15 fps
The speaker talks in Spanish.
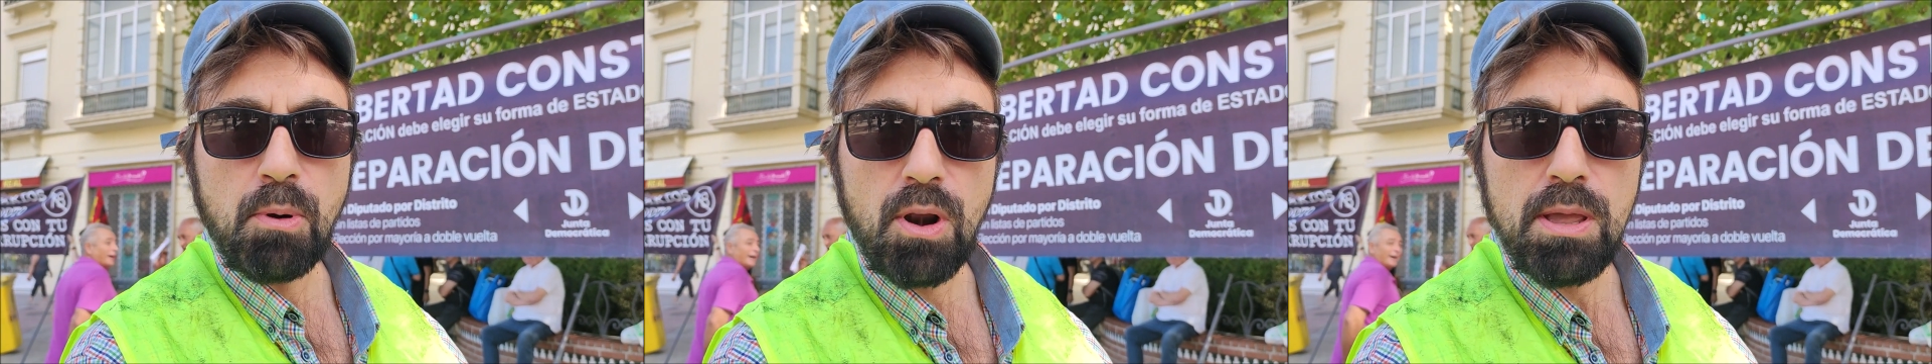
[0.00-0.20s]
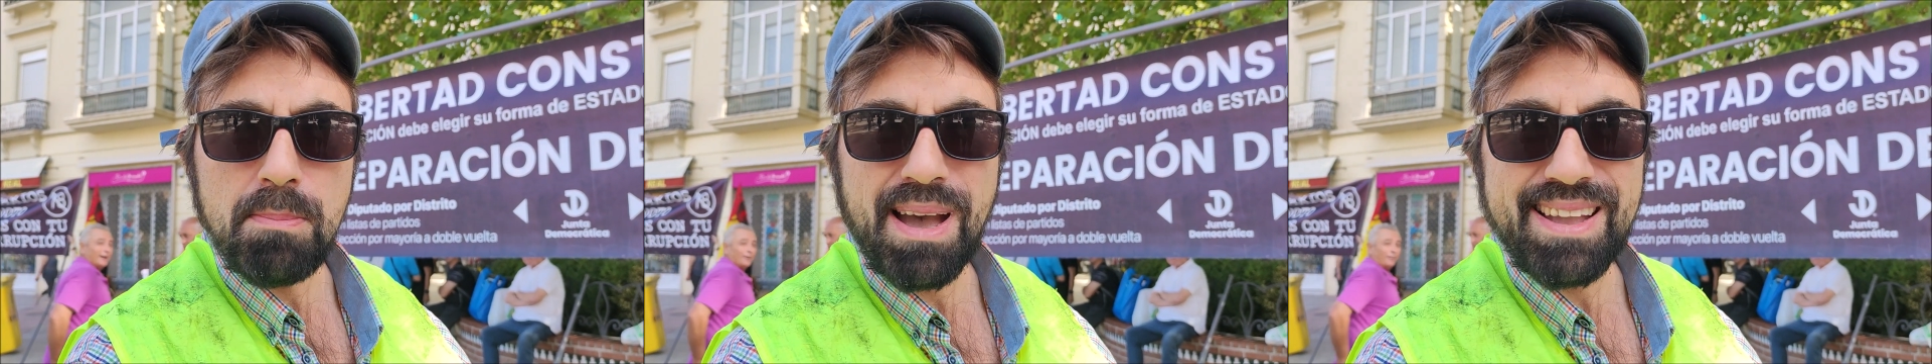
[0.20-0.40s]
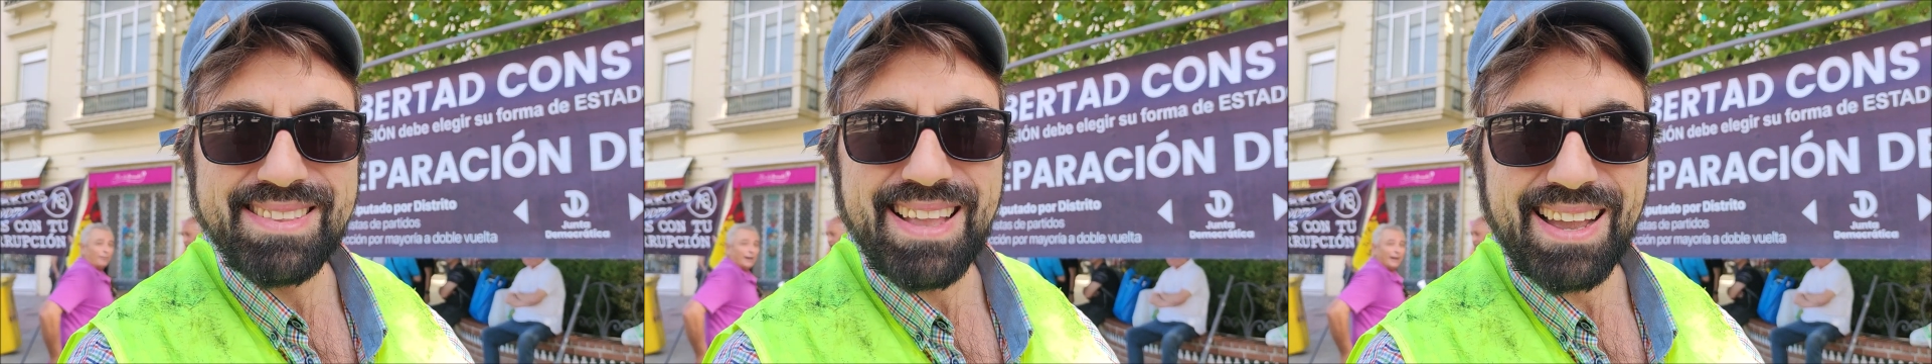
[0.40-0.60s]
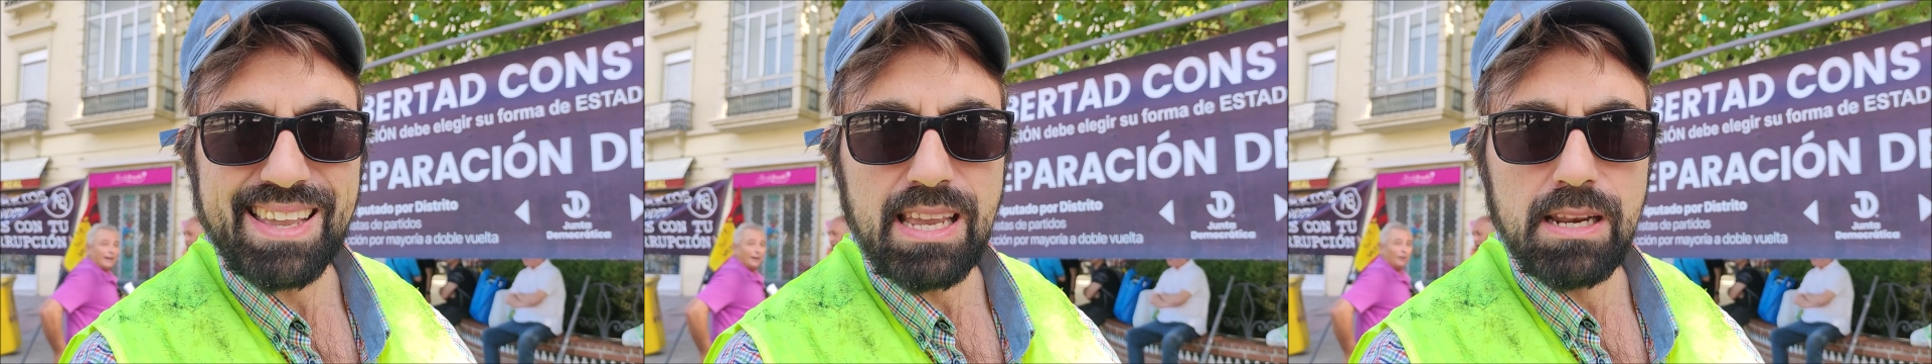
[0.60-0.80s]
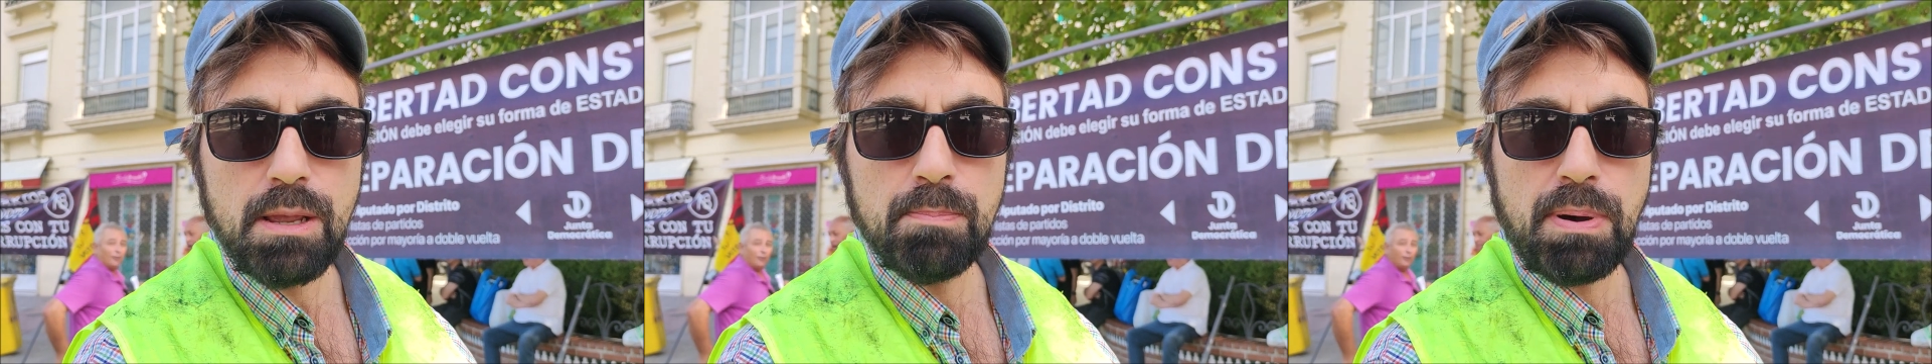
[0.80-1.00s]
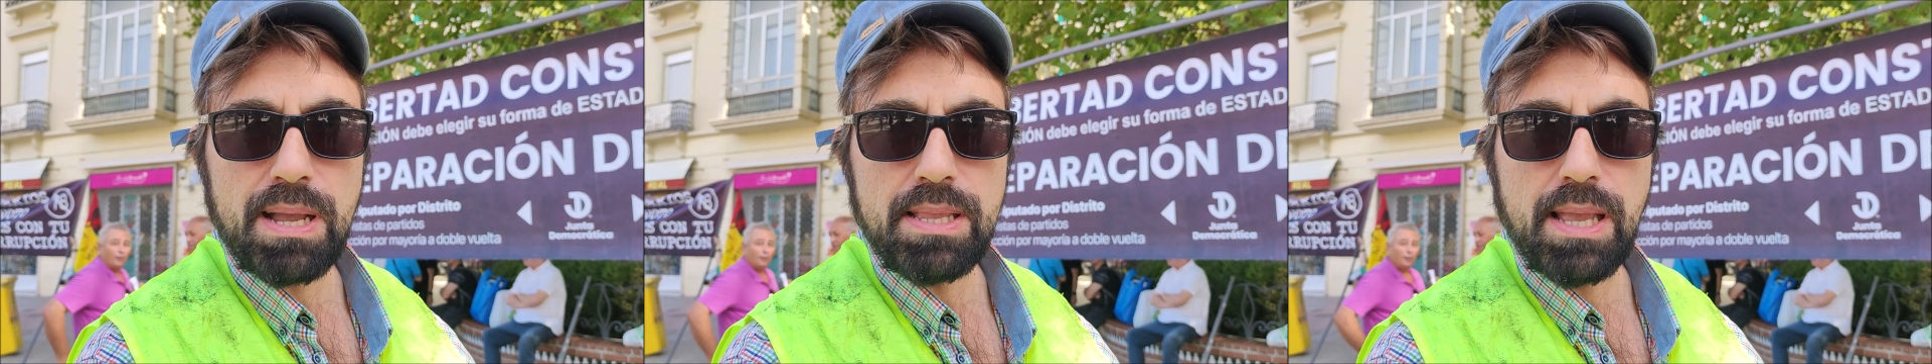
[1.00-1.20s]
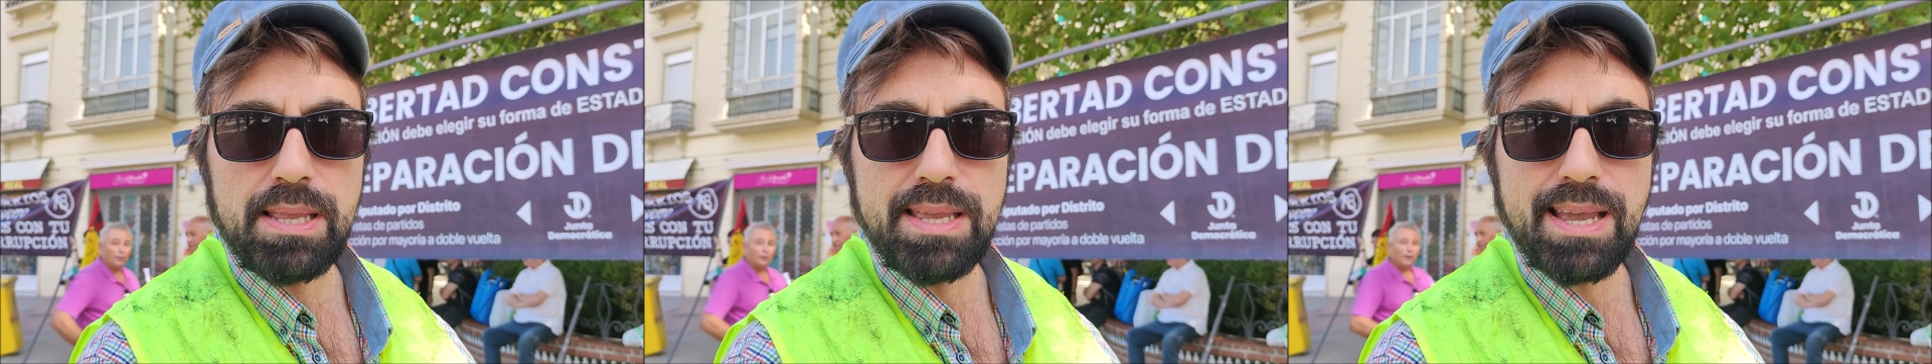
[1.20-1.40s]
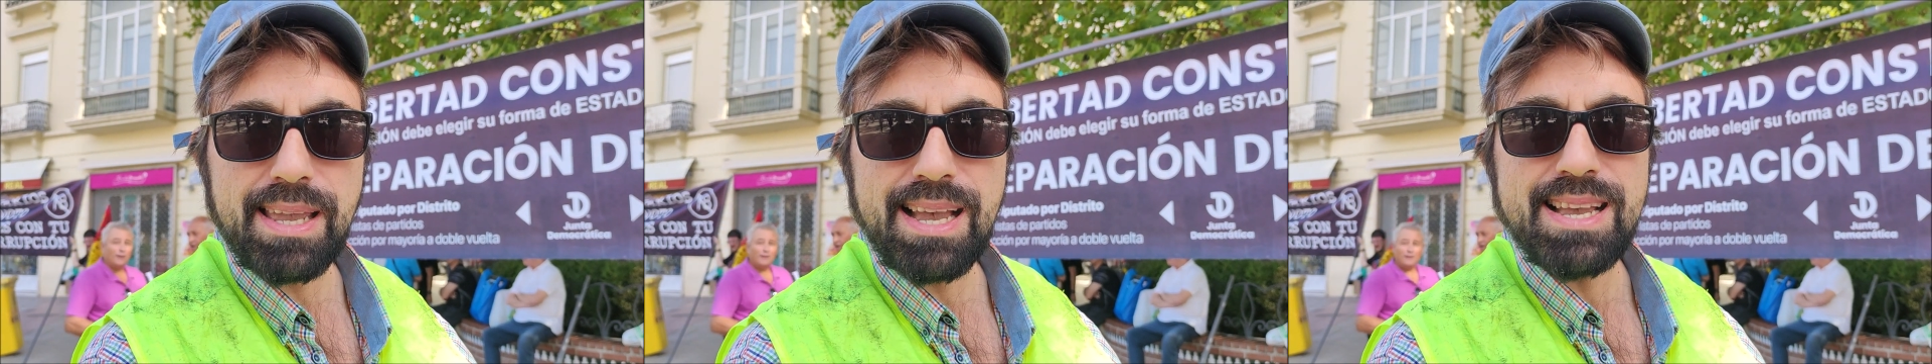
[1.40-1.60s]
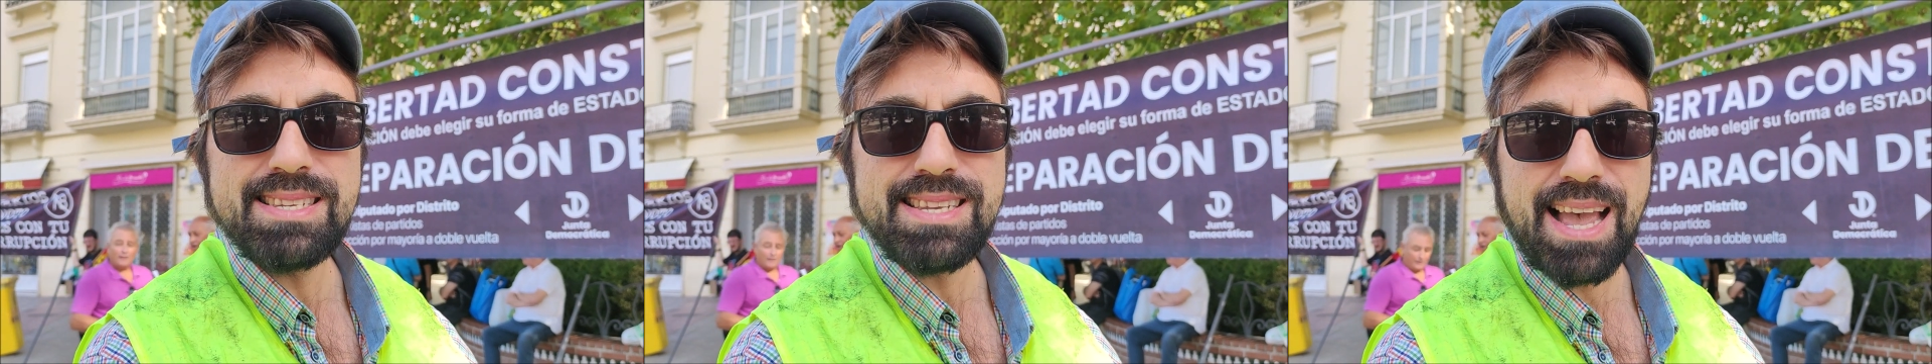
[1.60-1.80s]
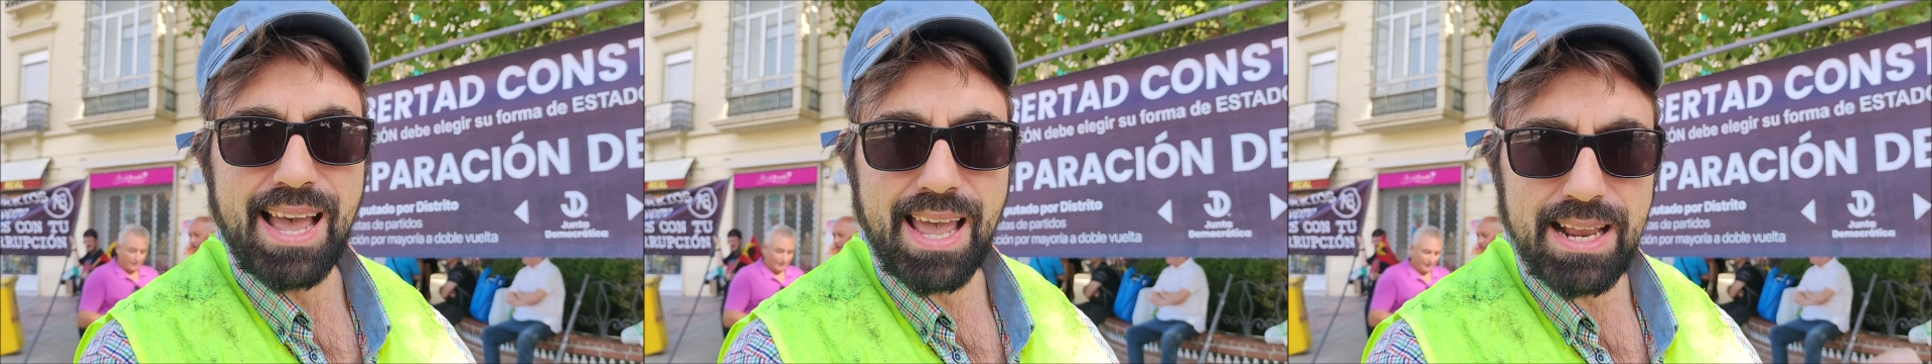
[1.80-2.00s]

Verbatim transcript: problema está aquí en España y es que esas